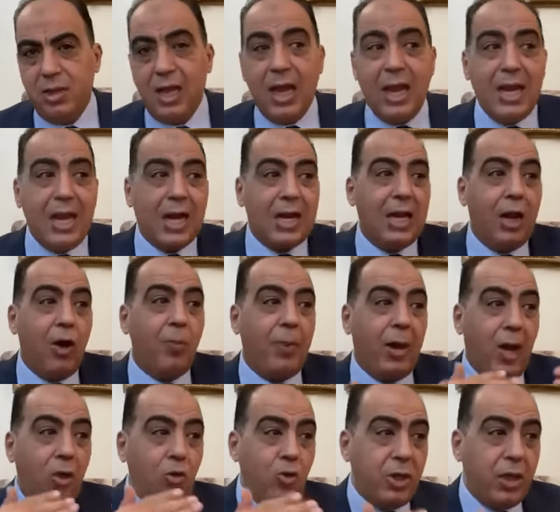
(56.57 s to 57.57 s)
قال لك لو
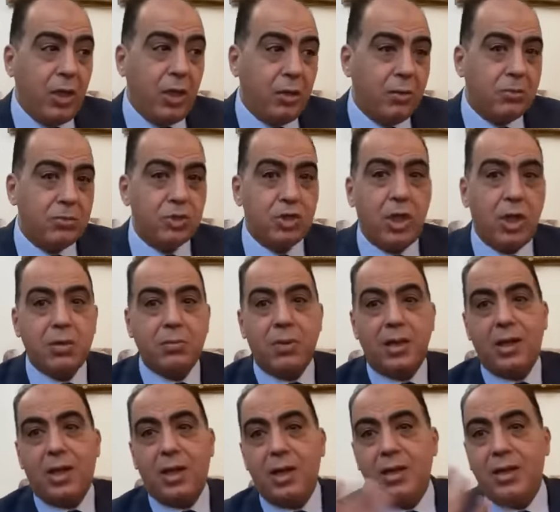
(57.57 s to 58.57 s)
باعوني مش هضمن
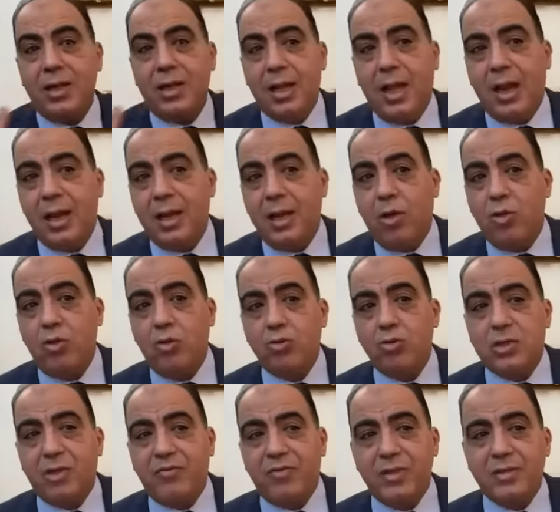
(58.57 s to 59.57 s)
انا النادي الاهلي اقول له
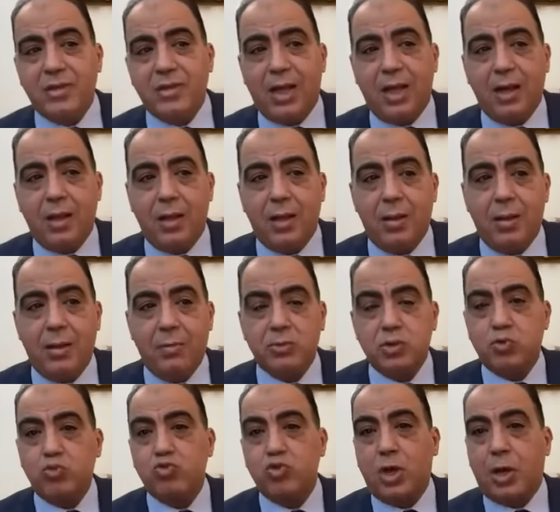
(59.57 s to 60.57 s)
انت فين تعالى
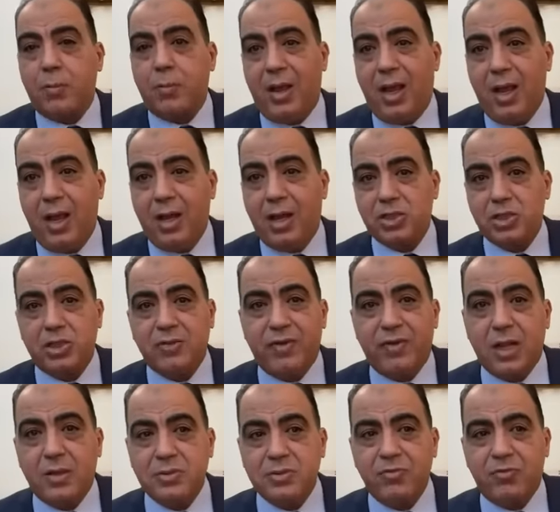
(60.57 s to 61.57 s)
مش مضار بحاجه عشان
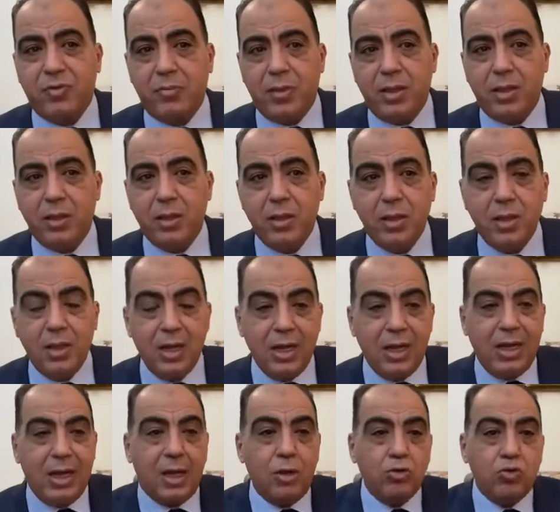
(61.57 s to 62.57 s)
ادفع ال 50%
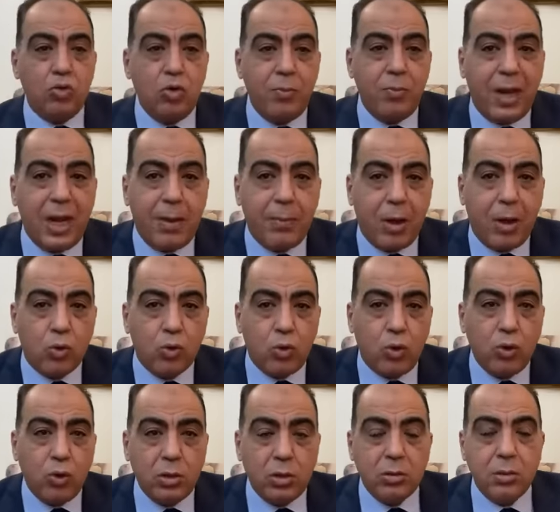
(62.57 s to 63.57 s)
لكن طول ما انا
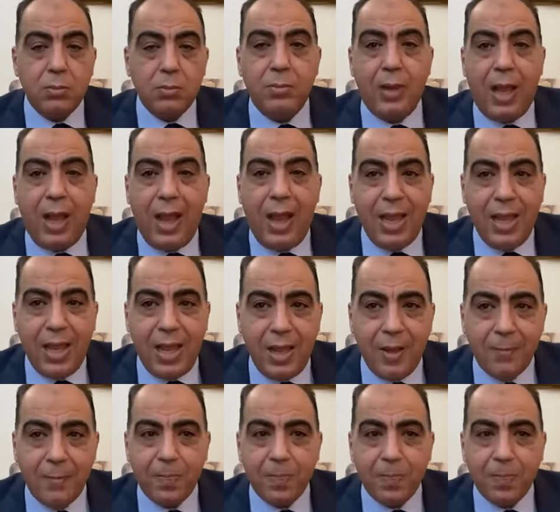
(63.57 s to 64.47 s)
موجود معايا